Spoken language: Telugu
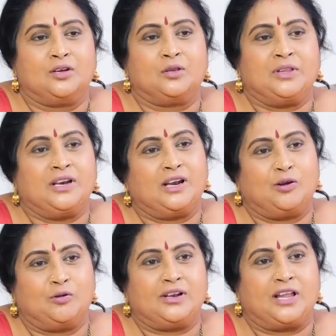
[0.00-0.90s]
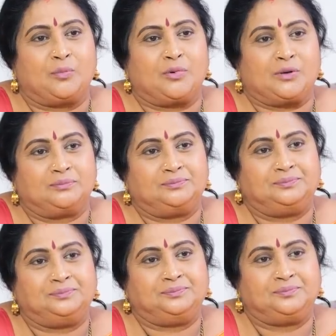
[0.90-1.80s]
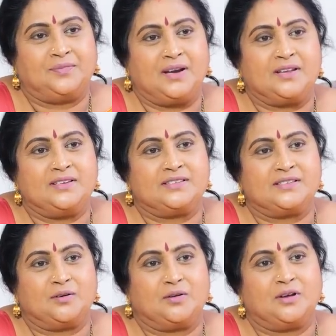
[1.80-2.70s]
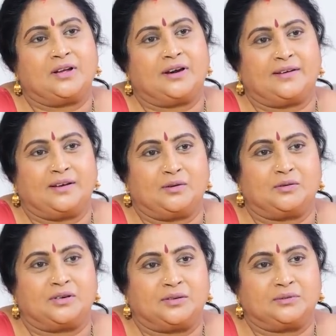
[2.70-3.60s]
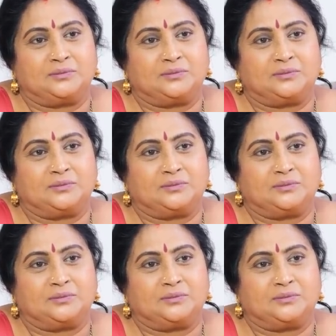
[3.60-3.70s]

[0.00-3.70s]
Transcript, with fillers: కొంతమంది ఇళ్లలో కూడా నేర్పరు వాళ్ళు ఏం చేసినా కూడా కరెక్టే అనుకుంటారు